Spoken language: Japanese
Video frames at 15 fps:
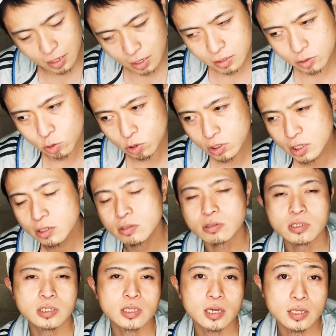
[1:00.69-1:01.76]
い額を寄付
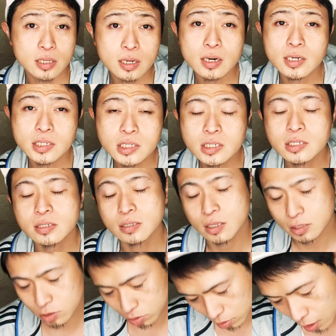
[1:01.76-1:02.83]
していたらしいんで
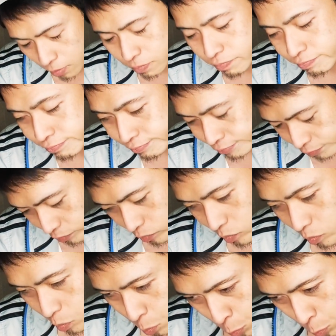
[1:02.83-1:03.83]
すねうん